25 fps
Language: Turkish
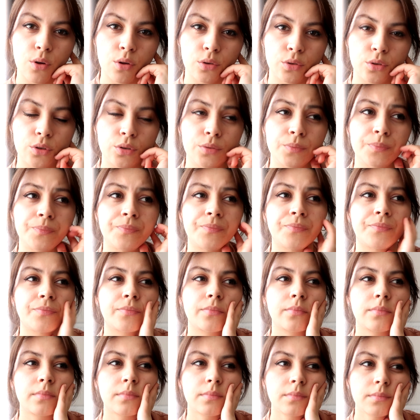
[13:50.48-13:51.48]
oldu.
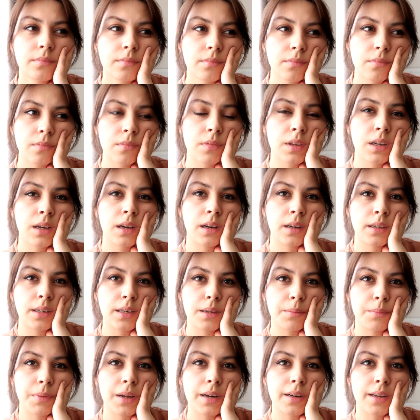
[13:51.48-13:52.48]

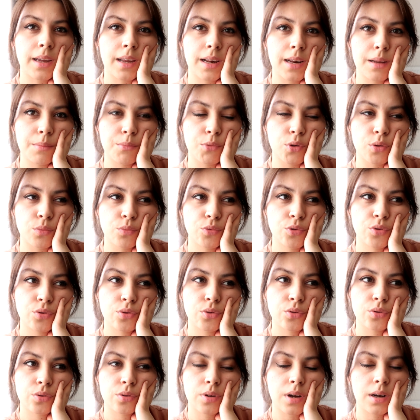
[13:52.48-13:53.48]
Annemler
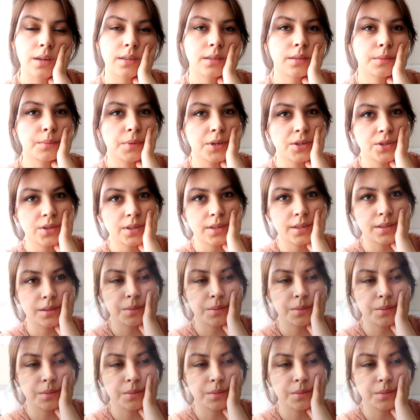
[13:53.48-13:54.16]
gelemiyormuş. Artık başka